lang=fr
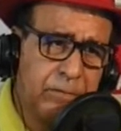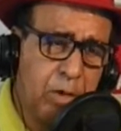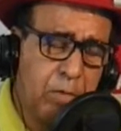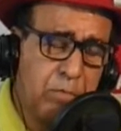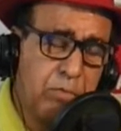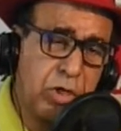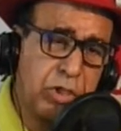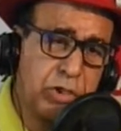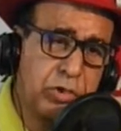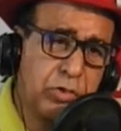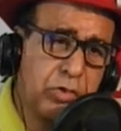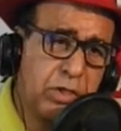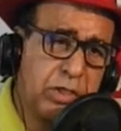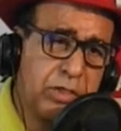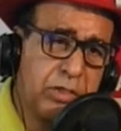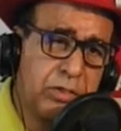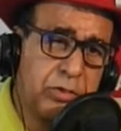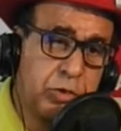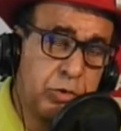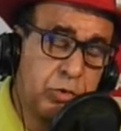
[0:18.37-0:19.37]
Moi, je crois
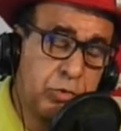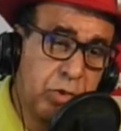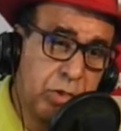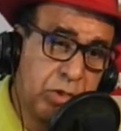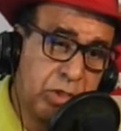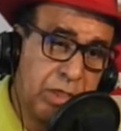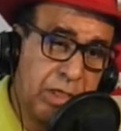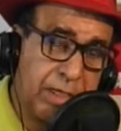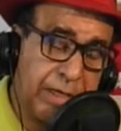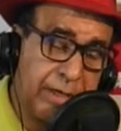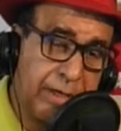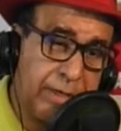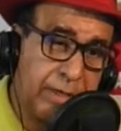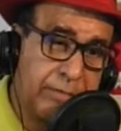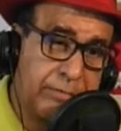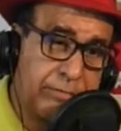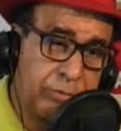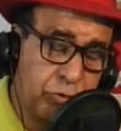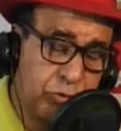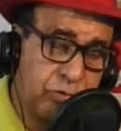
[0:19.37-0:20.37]
que, je, crois que
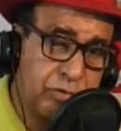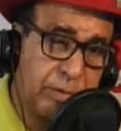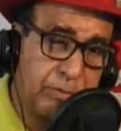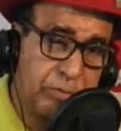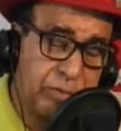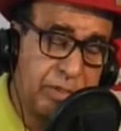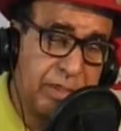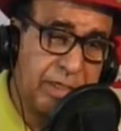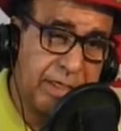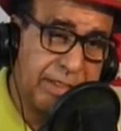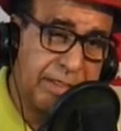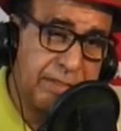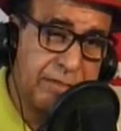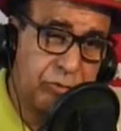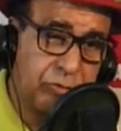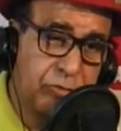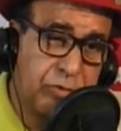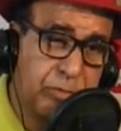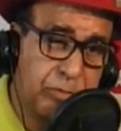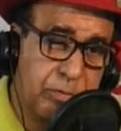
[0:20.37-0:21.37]
je vous ai posé la
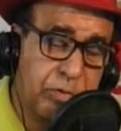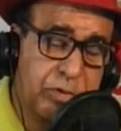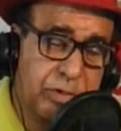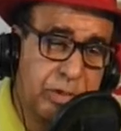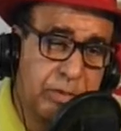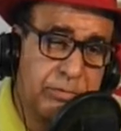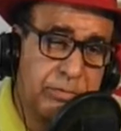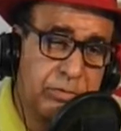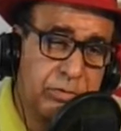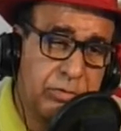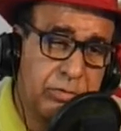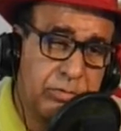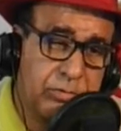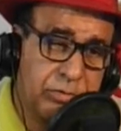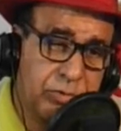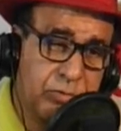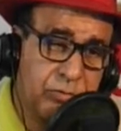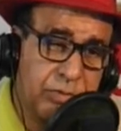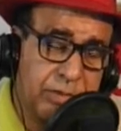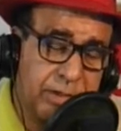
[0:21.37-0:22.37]
question, c'est pour ça. Maintenant,
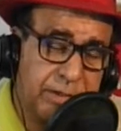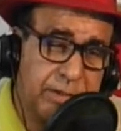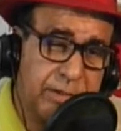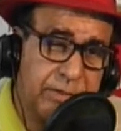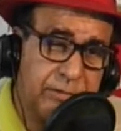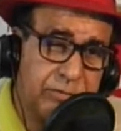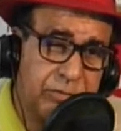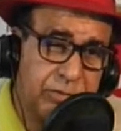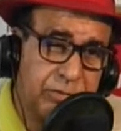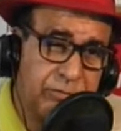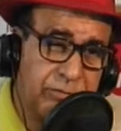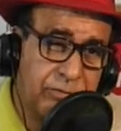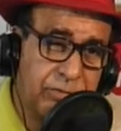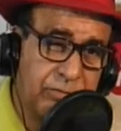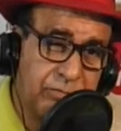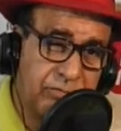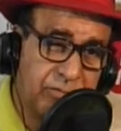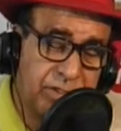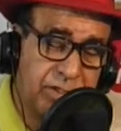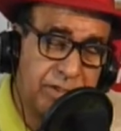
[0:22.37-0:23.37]
je vous ai dit que
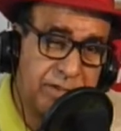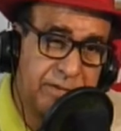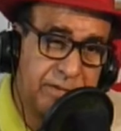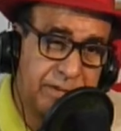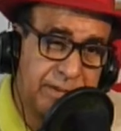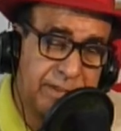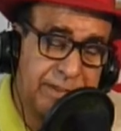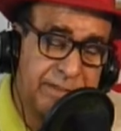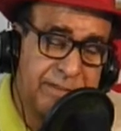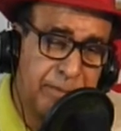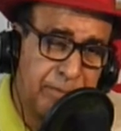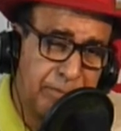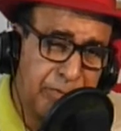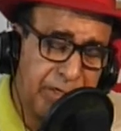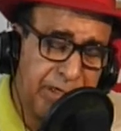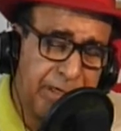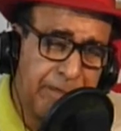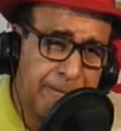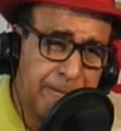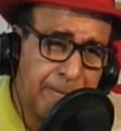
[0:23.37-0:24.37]
vous, êtes
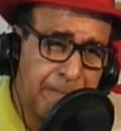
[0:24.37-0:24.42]
exemplaire.